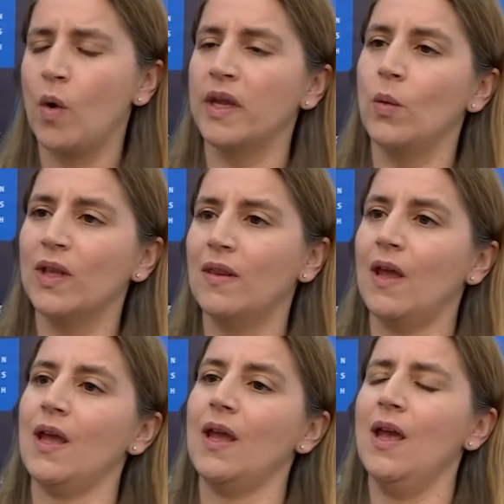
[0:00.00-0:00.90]
هو
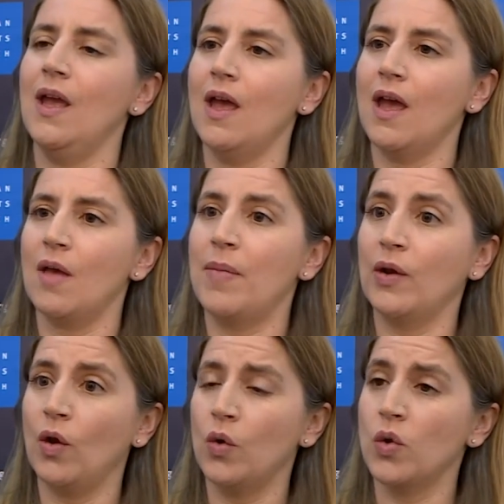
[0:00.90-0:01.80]
يوضح آه،
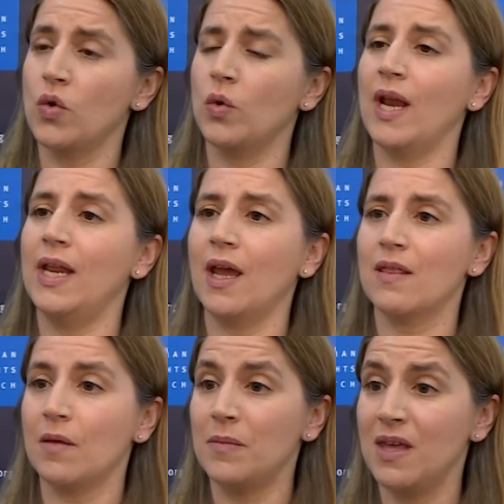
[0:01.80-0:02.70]
بأنه يوجد هنالك
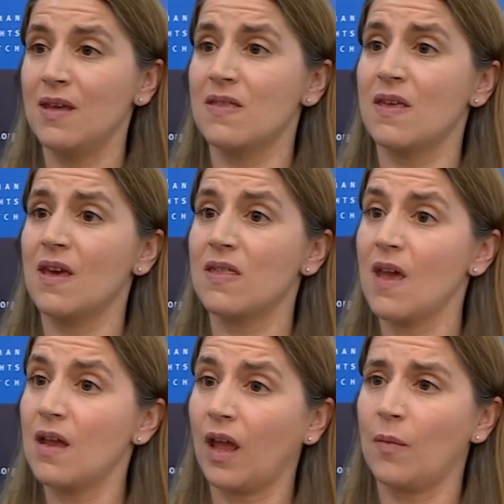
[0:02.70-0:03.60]
تمييز
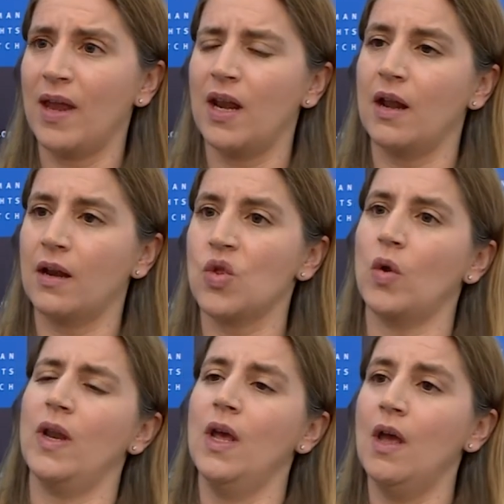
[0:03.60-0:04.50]
صارخ بين
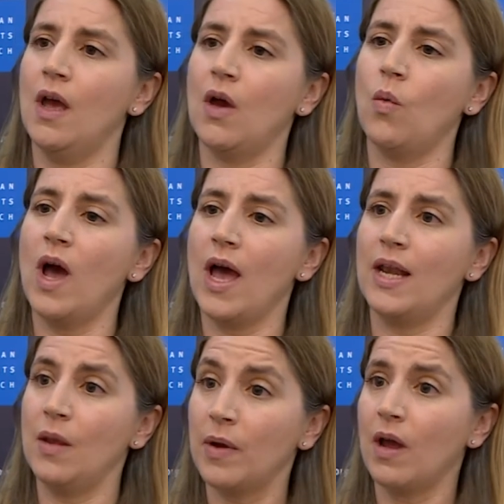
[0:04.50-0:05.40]
الرجل آه،
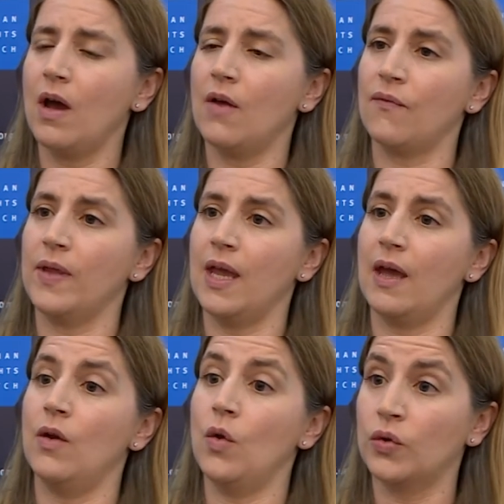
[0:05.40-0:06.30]
والامرأة
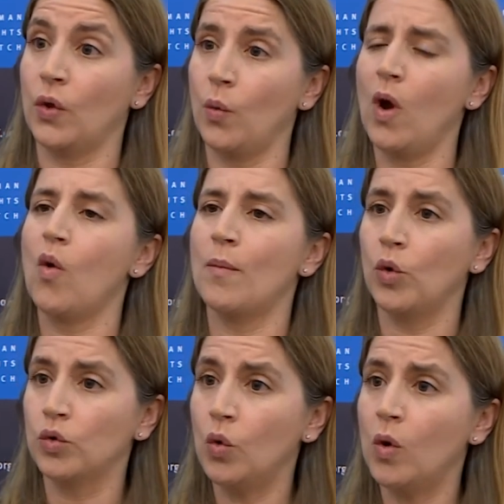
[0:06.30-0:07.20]
في الأردن وهو
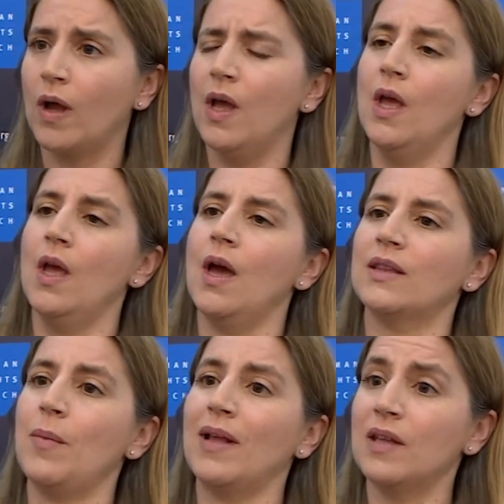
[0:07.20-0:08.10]
موضوع آه،
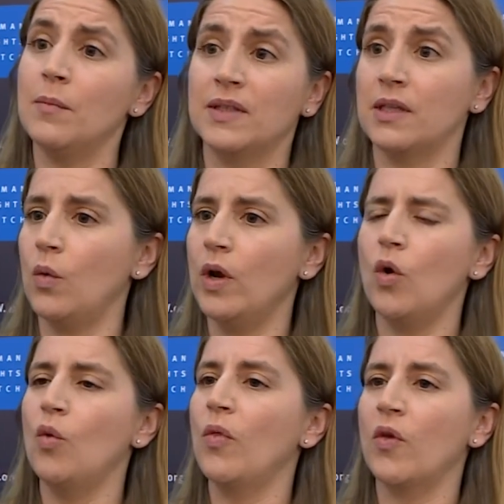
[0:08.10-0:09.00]
طبعا تم
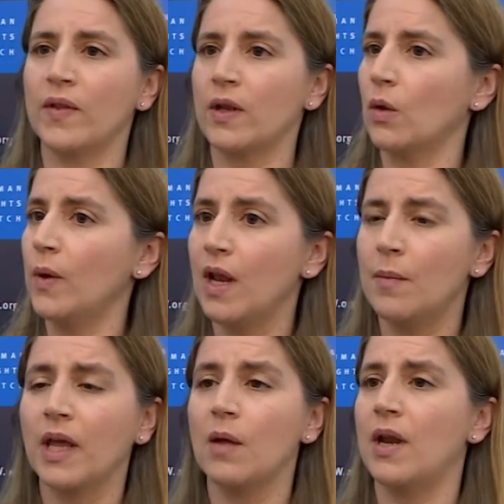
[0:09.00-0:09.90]
تداوله منذ فترة طويلة
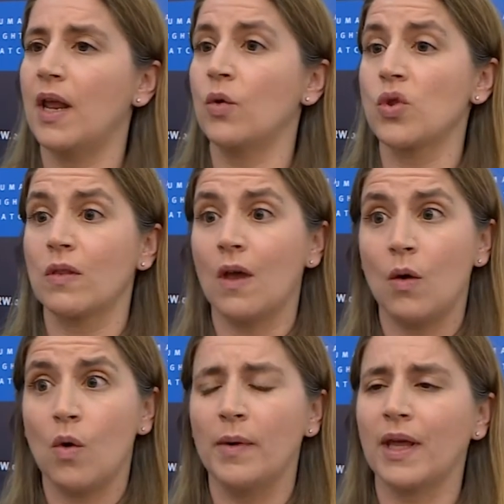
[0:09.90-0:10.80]
من قبل
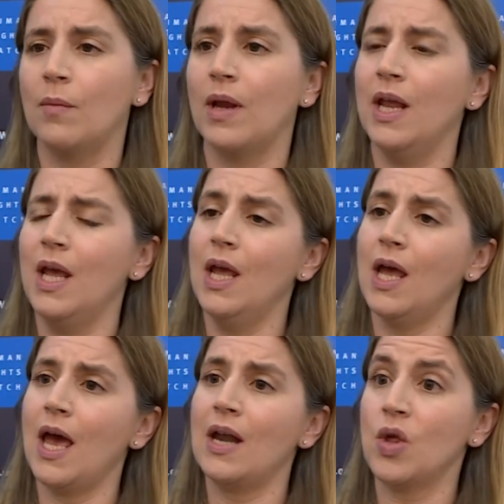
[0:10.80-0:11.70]
النشطاء ومن قبل
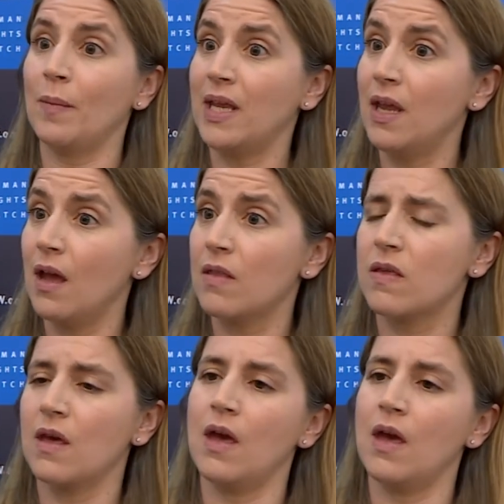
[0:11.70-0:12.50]
الجمعيات